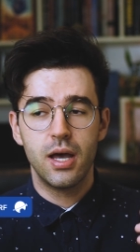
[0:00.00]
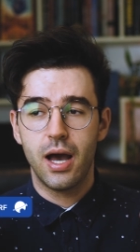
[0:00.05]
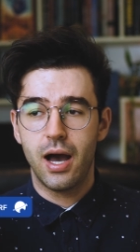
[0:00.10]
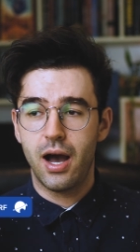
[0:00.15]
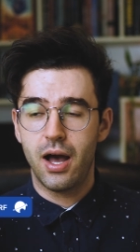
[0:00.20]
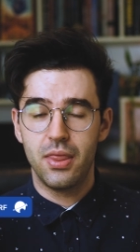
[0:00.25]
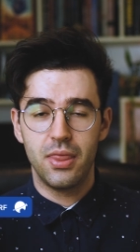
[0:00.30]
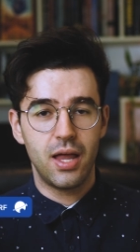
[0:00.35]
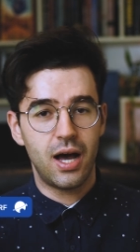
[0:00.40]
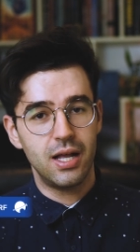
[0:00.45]

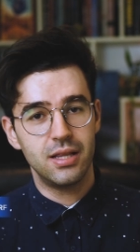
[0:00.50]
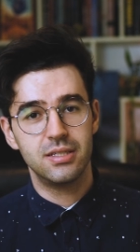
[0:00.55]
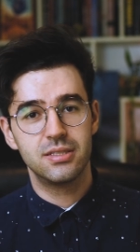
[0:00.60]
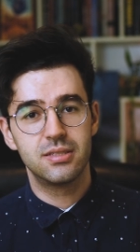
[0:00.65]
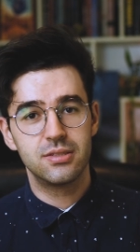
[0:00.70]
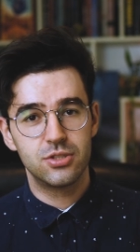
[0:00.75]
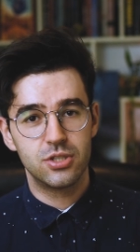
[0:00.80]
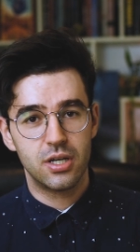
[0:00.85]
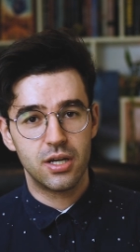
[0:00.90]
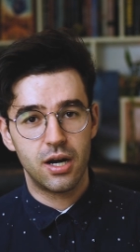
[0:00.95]
a
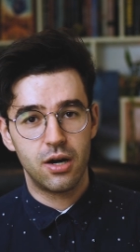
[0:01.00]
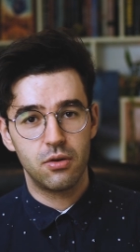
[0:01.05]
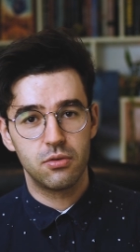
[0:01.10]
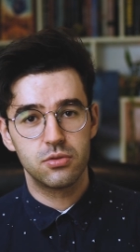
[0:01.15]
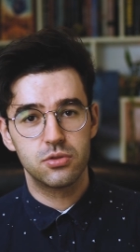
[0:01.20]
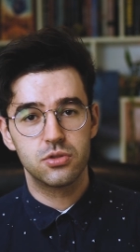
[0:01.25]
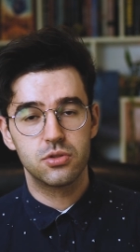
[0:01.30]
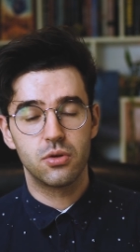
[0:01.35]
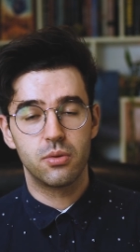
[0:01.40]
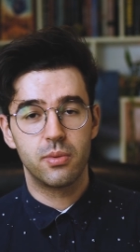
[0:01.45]
análise geral
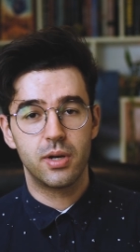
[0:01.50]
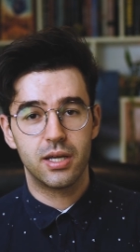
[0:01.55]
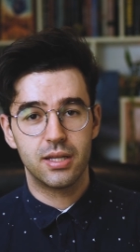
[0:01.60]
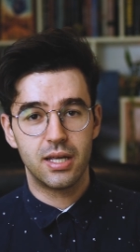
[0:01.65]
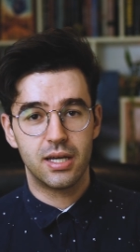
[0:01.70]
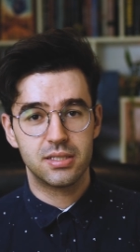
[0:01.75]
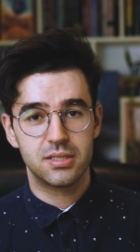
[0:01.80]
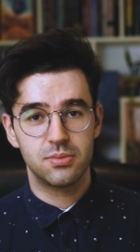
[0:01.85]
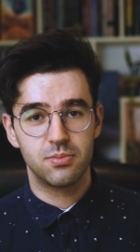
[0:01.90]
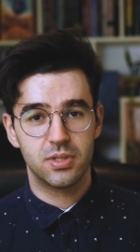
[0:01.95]
sobre a
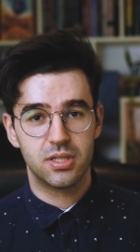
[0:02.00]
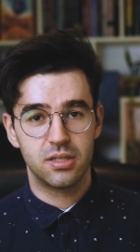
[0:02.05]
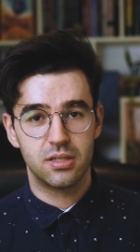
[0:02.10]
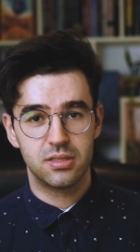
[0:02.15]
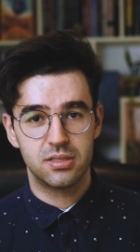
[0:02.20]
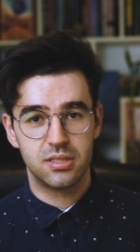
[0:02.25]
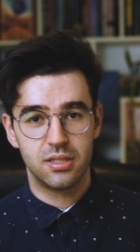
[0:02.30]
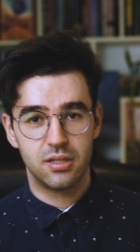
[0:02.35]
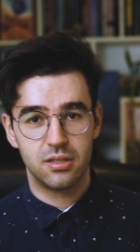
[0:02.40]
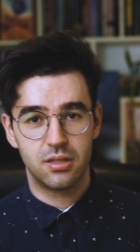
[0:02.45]

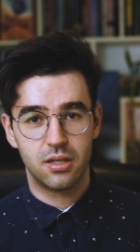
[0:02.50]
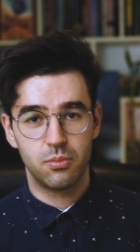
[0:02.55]
13ª